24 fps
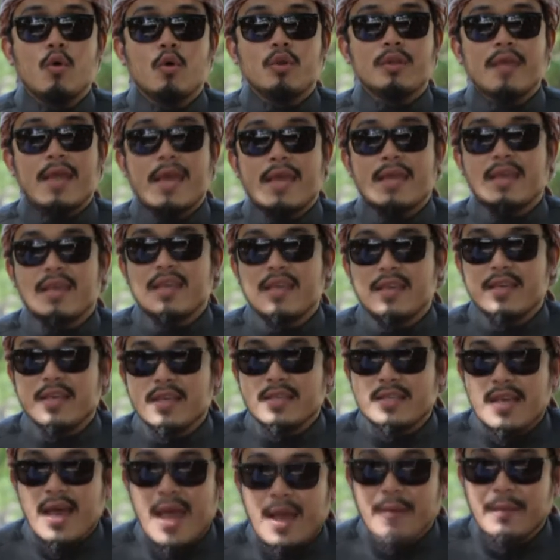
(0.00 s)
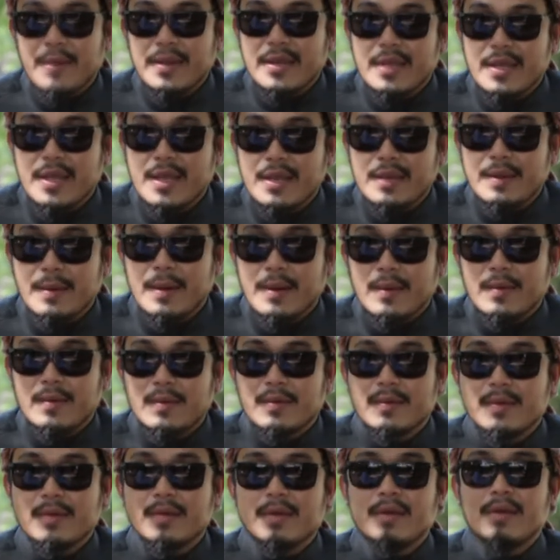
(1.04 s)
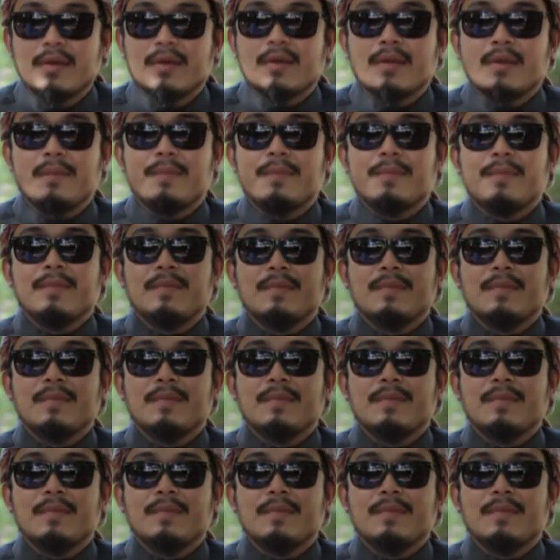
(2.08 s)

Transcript: คนไทยยังขี่ช้างไปเรียนหรือเปล่าอะไรอย่างนี้คือ